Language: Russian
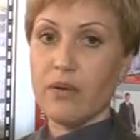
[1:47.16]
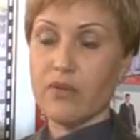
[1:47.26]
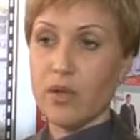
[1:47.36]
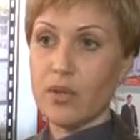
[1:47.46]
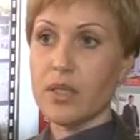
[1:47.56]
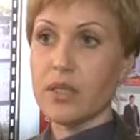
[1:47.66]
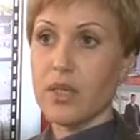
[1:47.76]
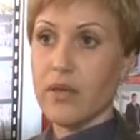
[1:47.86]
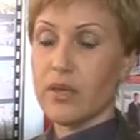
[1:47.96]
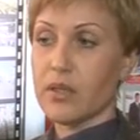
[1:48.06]
Взлетки,
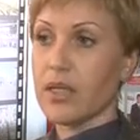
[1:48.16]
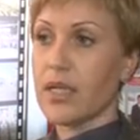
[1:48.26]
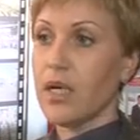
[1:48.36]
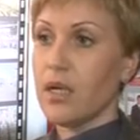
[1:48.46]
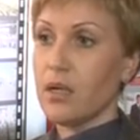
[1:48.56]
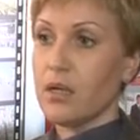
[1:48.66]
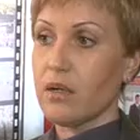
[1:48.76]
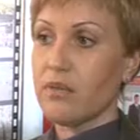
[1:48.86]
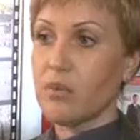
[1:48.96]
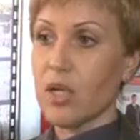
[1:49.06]
Северный,
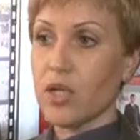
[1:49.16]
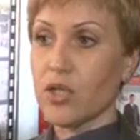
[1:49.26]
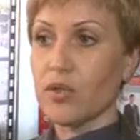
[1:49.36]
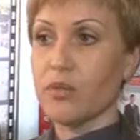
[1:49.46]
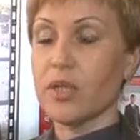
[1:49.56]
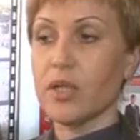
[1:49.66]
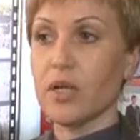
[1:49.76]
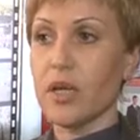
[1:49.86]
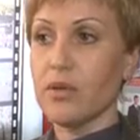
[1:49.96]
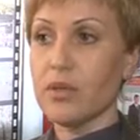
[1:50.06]
а, выбрали шестой
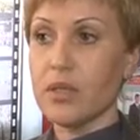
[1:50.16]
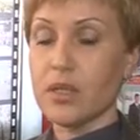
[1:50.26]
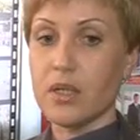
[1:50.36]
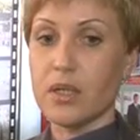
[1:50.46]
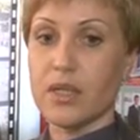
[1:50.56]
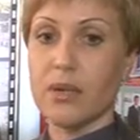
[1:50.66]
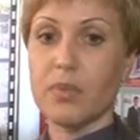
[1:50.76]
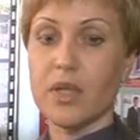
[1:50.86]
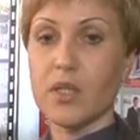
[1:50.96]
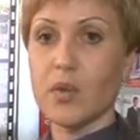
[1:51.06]
микрорайон, а, там
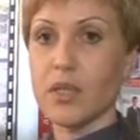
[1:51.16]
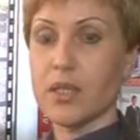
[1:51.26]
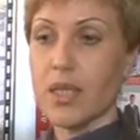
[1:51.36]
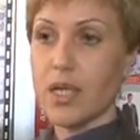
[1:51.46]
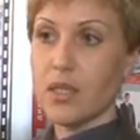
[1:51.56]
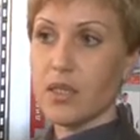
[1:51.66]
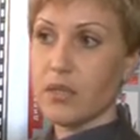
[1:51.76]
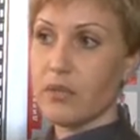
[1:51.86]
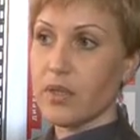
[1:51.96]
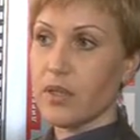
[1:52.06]
планируется
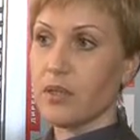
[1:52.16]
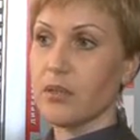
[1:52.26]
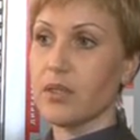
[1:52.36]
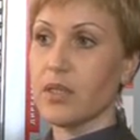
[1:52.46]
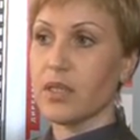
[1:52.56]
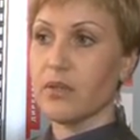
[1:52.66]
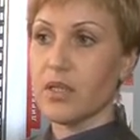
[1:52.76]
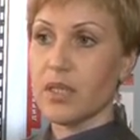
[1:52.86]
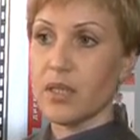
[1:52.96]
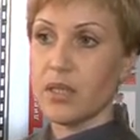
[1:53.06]
строительство детского
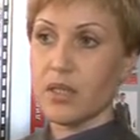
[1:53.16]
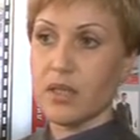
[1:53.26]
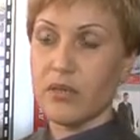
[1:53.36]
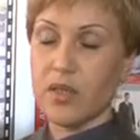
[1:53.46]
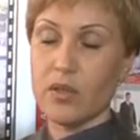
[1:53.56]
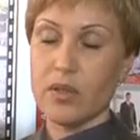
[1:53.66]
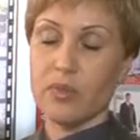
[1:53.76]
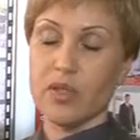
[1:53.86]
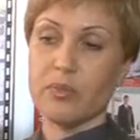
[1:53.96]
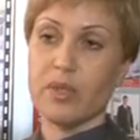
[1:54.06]
садика на
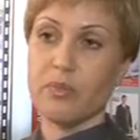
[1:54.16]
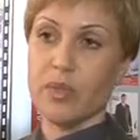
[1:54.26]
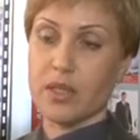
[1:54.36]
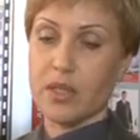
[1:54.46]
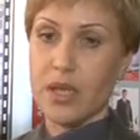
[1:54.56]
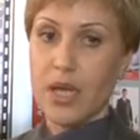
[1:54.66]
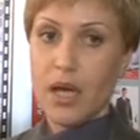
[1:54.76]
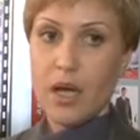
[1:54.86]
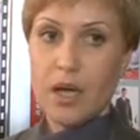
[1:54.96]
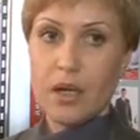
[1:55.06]
275 мест.
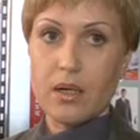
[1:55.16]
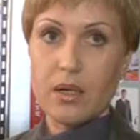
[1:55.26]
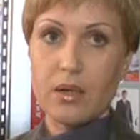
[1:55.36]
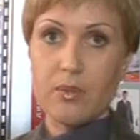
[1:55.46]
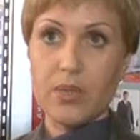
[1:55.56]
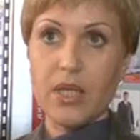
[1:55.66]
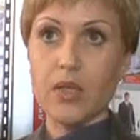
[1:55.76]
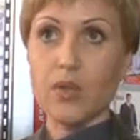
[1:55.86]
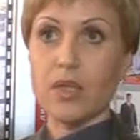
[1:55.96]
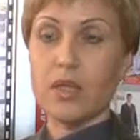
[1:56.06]

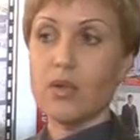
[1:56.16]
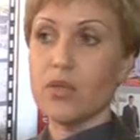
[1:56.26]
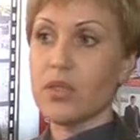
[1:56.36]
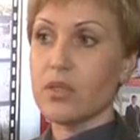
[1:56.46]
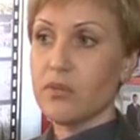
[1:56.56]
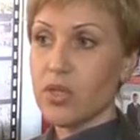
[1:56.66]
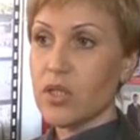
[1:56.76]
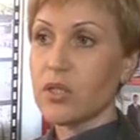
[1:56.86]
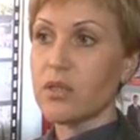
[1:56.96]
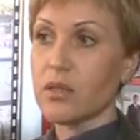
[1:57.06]
Планируется закончить,
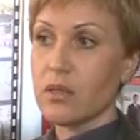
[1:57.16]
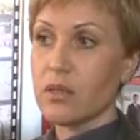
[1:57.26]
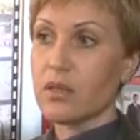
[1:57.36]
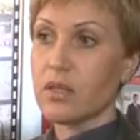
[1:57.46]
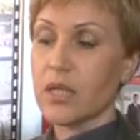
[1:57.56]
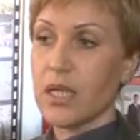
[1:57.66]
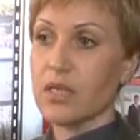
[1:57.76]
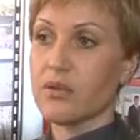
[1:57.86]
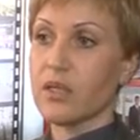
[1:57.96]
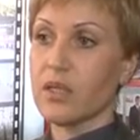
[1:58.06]
завершить э,
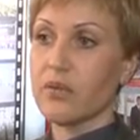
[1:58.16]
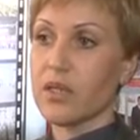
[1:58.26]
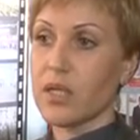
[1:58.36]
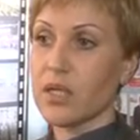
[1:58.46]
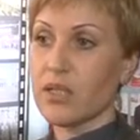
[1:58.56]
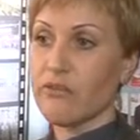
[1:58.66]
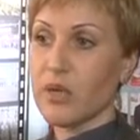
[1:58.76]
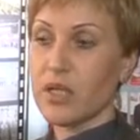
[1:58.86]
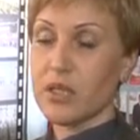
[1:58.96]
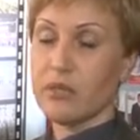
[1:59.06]
строительство данного садика в
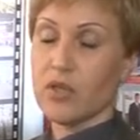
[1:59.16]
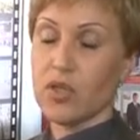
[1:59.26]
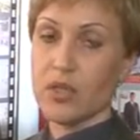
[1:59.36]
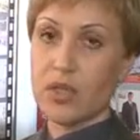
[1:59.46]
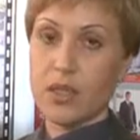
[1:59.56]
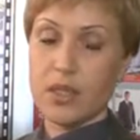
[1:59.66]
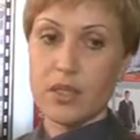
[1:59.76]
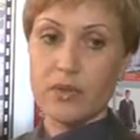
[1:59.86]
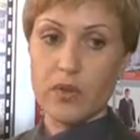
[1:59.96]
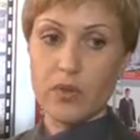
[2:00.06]
марте 2013